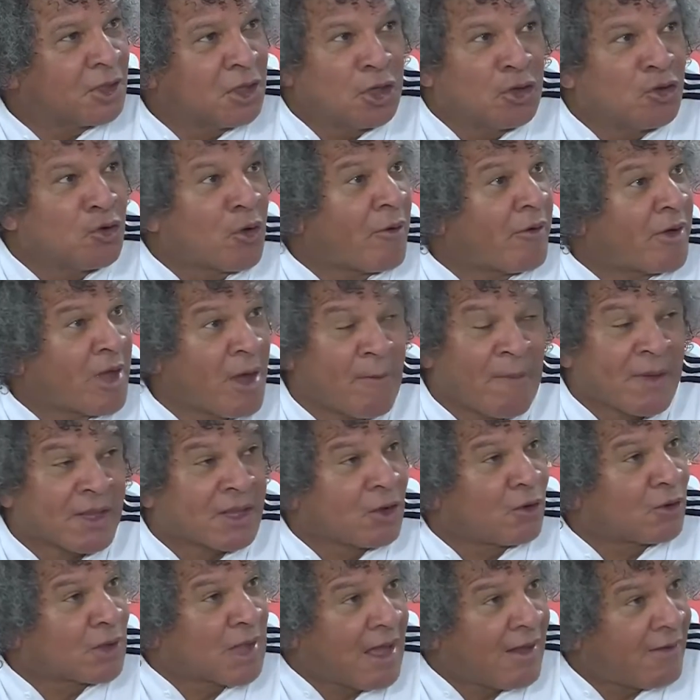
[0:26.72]
Y no había
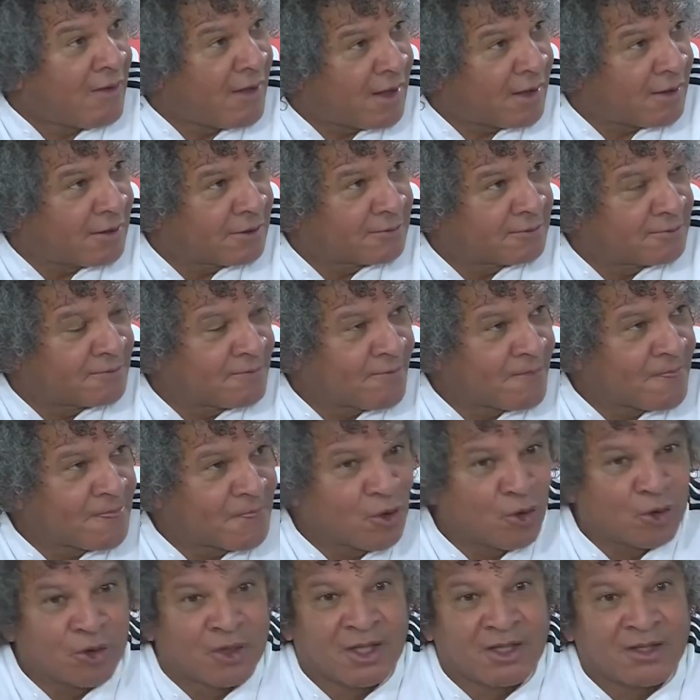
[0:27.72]
pasado nada.
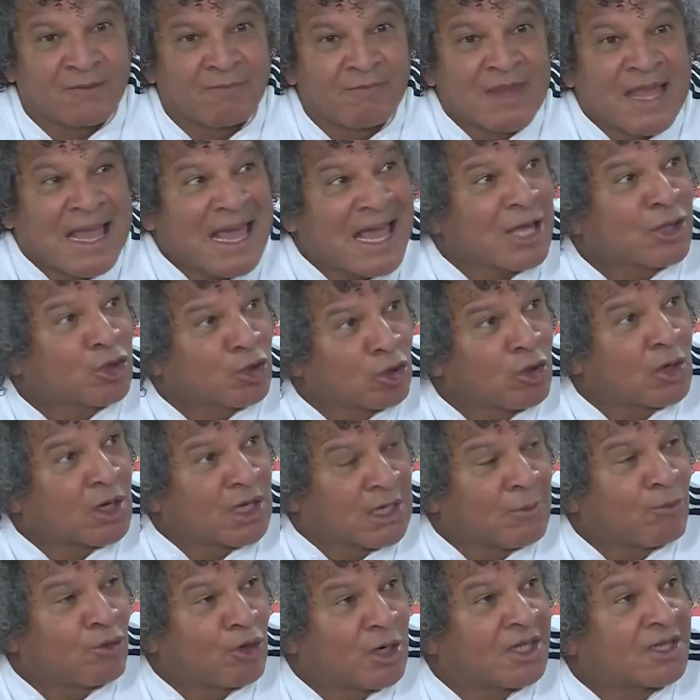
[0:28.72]
Entonces, eso es
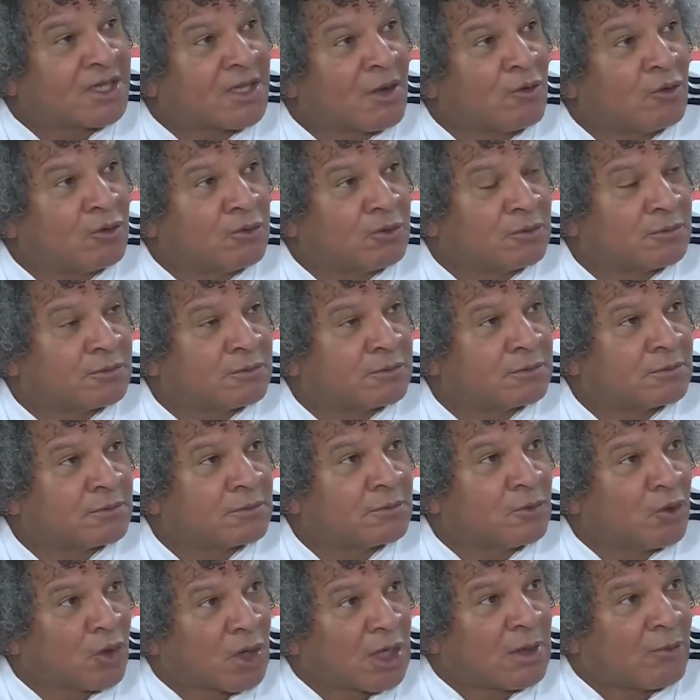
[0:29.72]
lo que le molesta a uno
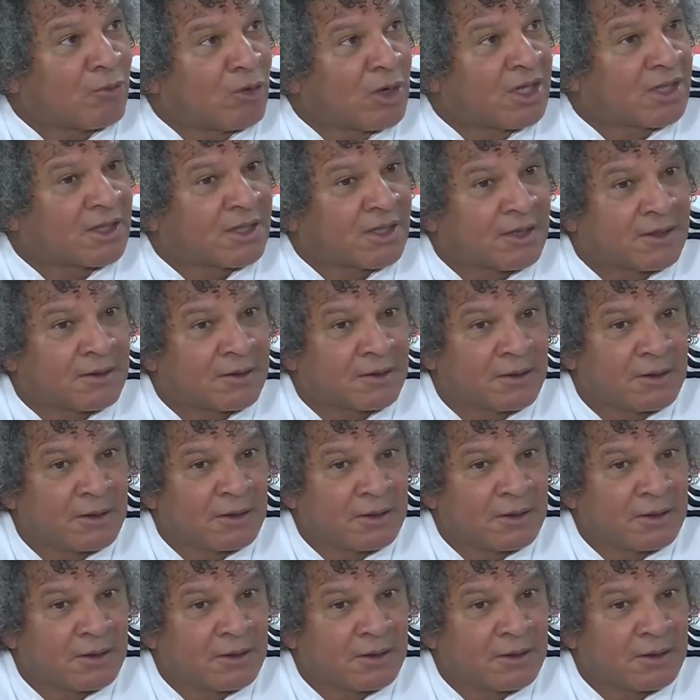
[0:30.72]
que le molesta.